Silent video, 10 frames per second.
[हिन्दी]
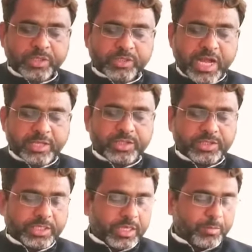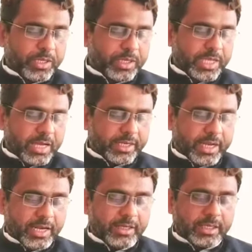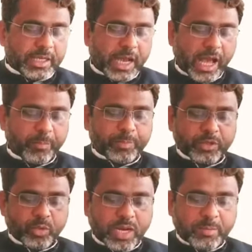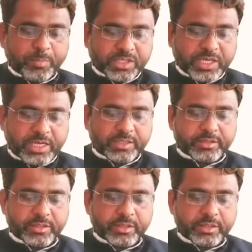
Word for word: साथ ही जटिल प्रक्रिया के कारण आपके द्वारा प्रचालित